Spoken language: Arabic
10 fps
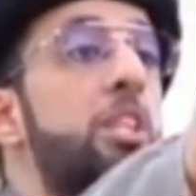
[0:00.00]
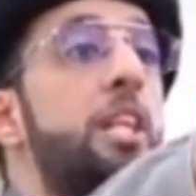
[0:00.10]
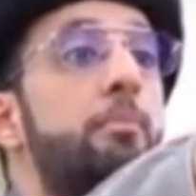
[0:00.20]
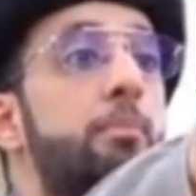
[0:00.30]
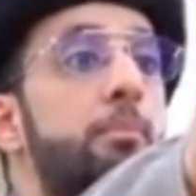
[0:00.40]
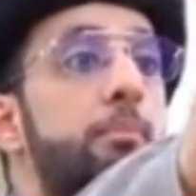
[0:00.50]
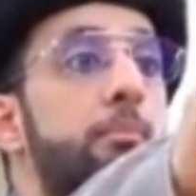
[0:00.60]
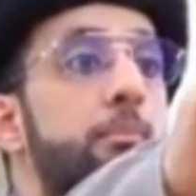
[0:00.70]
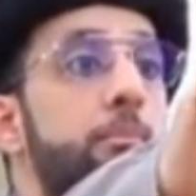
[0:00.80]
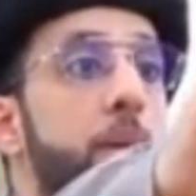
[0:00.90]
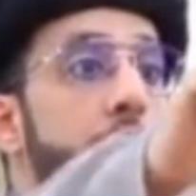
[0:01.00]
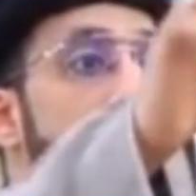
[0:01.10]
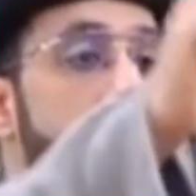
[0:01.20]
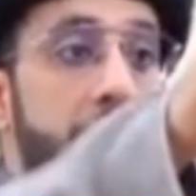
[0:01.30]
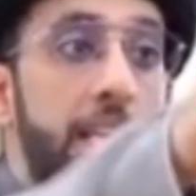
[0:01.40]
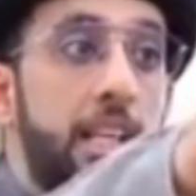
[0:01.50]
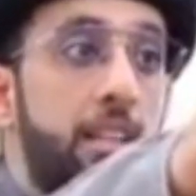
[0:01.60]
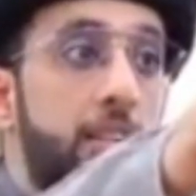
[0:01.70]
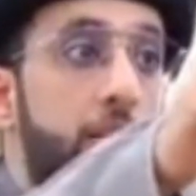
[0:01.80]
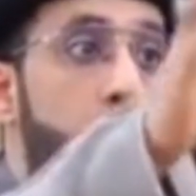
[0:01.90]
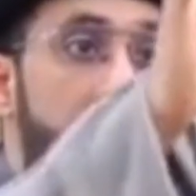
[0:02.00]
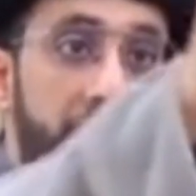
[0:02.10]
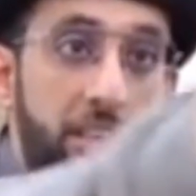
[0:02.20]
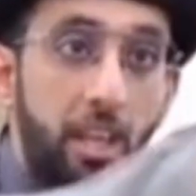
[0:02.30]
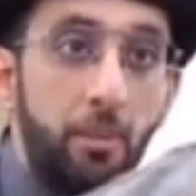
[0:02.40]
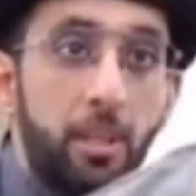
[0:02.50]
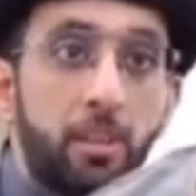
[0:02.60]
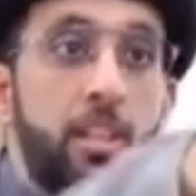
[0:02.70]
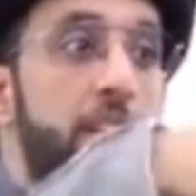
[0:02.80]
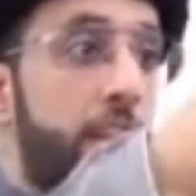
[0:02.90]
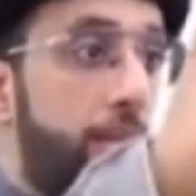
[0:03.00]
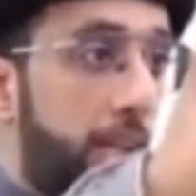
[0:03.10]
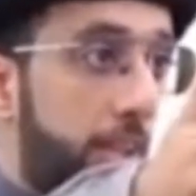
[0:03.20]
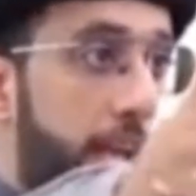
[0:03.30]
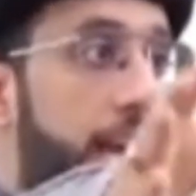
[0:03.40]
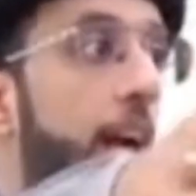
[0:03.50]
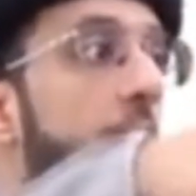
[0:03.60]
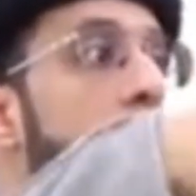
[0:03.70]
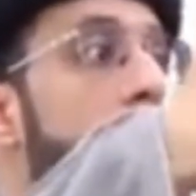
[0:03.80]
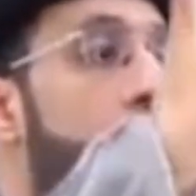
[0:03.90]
اصيب بضرر بليغ وخطر كبير كفقد الحياه